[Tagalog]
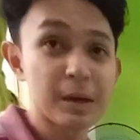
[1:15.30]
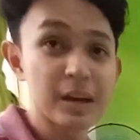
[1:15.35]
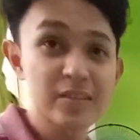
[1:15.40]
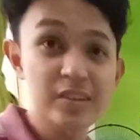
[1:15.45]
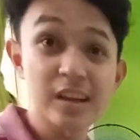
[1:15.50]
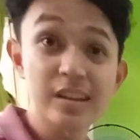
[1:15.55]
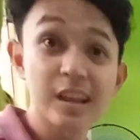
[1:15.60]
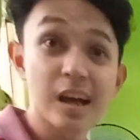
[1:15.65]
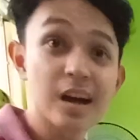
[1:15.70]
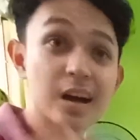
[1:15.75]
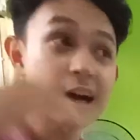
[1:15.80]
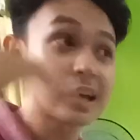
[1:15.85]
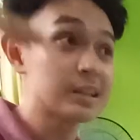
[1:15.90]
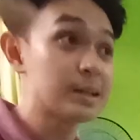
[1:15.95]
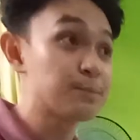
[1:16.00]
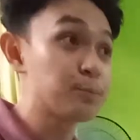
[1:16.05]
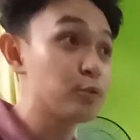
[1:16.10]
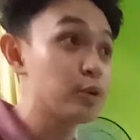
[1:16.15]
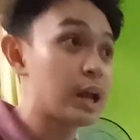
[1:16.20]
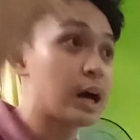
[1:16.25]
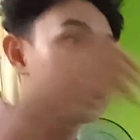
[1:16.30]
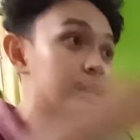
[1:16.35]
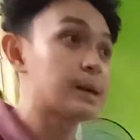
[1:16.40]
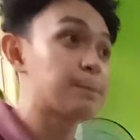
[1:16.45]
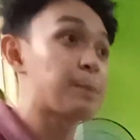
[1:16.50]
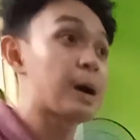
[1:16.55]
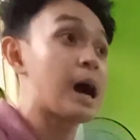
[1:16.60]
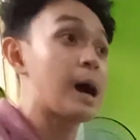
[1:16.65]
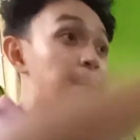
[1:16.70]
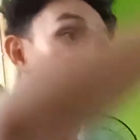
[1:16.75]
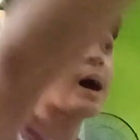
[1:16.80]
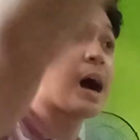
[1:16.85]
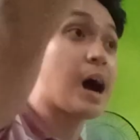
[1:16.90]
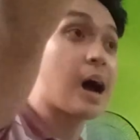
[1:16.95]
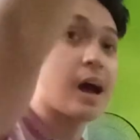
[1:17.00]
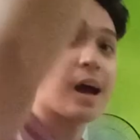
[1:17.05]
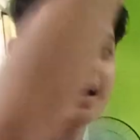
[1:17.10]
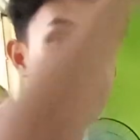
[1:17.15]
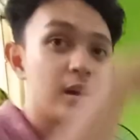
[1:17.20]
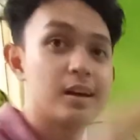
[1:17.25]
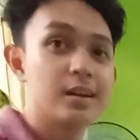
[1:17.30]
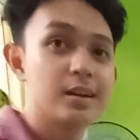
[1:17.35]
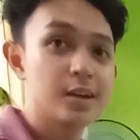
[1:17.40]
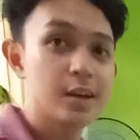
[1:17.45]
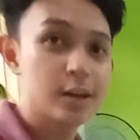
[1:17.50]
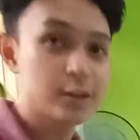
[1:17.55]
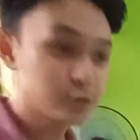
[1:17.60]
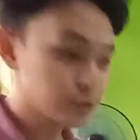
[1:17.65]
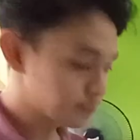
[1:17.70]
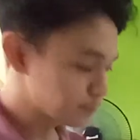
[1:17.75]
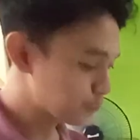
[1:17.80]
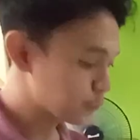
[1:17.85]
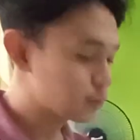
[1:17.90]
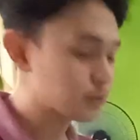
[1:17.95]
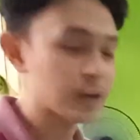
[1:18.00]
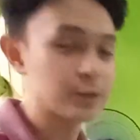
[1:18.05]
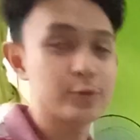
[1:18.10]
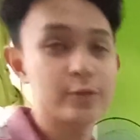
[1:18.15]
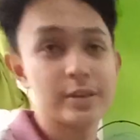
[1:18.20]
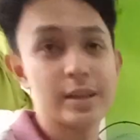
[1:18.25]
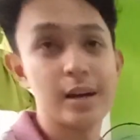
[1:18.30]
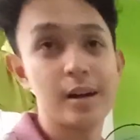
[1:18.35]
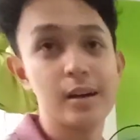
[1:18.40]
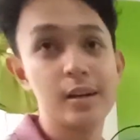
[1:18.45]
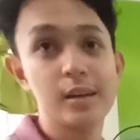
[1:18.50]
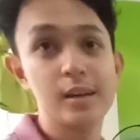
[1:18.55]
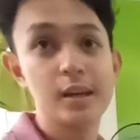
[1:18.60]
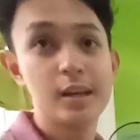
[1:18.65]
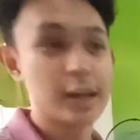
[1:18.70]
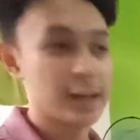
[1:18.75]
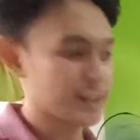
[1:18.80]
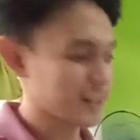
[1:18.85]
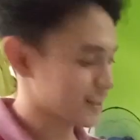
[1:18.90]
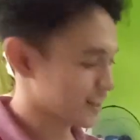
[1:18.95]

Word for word: para sa langka na pula, napahaba. Ayun po yung ano niya. And